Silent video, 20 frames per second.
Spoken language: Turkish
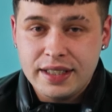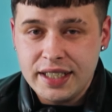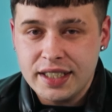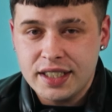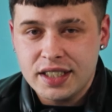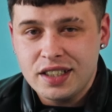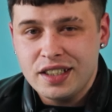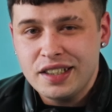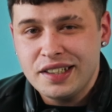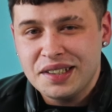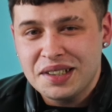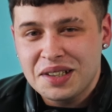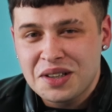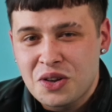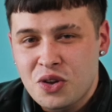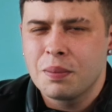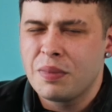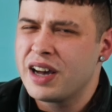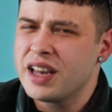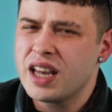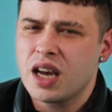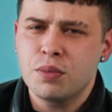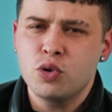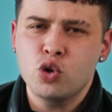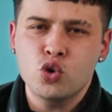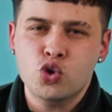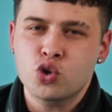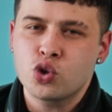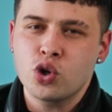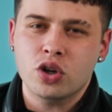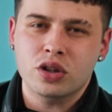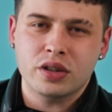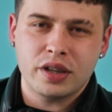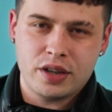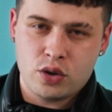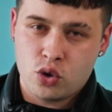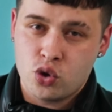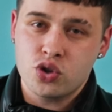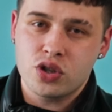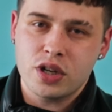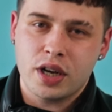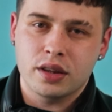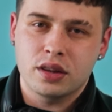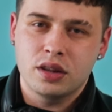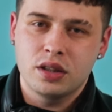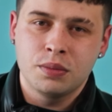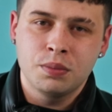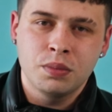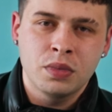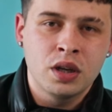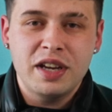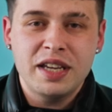linkini Bayağı bir 3-4 ay önce attım.